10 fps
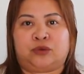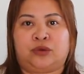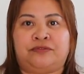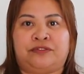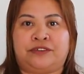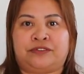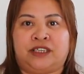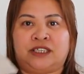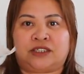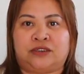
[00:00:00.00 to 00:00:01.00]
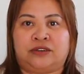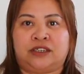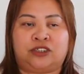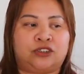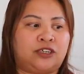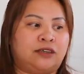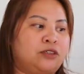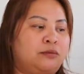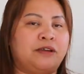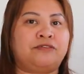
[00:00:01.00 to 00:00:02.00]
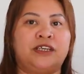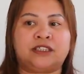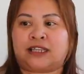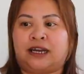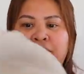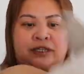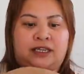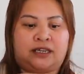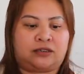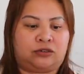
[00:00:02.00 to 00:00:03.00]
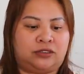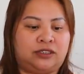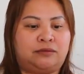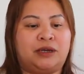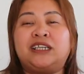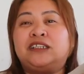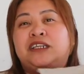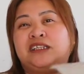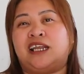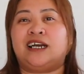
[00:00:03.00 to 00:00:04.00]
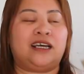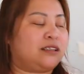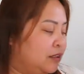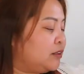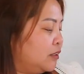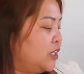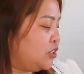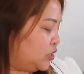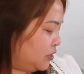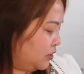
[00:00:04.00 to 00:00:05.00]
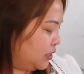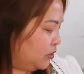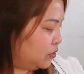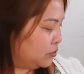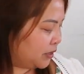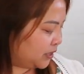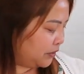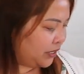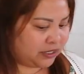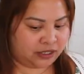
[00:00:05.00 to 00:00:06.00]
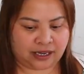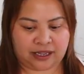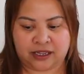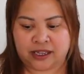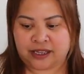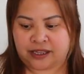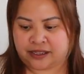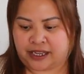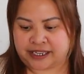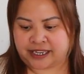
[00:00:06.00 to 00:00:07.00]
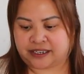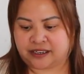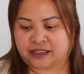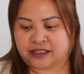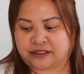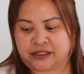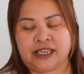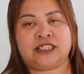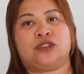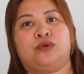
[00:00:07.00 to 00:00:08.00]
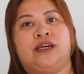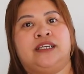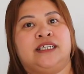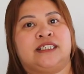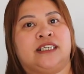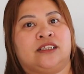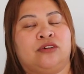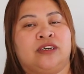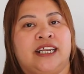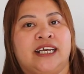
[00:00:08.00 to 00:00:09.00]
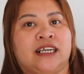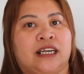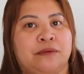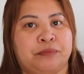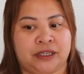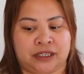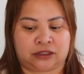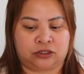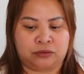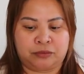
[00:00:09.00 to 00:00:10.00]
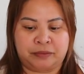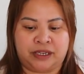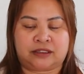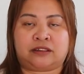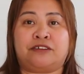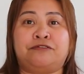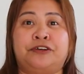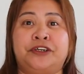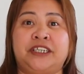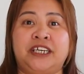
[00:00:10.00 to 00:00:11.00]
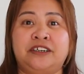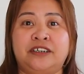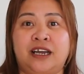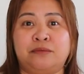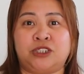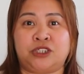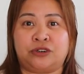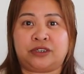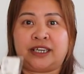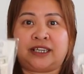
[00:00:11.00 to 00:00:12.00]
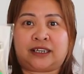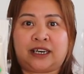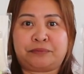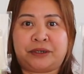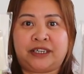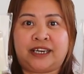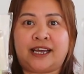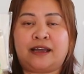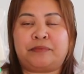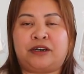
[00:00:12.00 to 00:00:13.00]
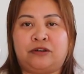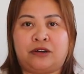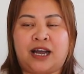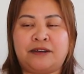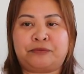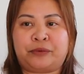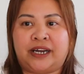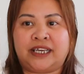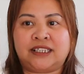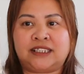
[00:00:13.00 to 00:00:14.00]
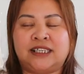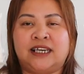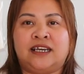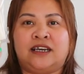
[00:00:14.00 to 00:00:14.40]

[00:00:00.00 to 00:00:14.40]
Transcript: 12.50. So, ito siya. So, my face towel na ako. Maganda din talaga in general yung material nila. Ayan. Next one is itong nail clipper na to. Bumi tag 40 dirhams yung nail clipper nila, pero half price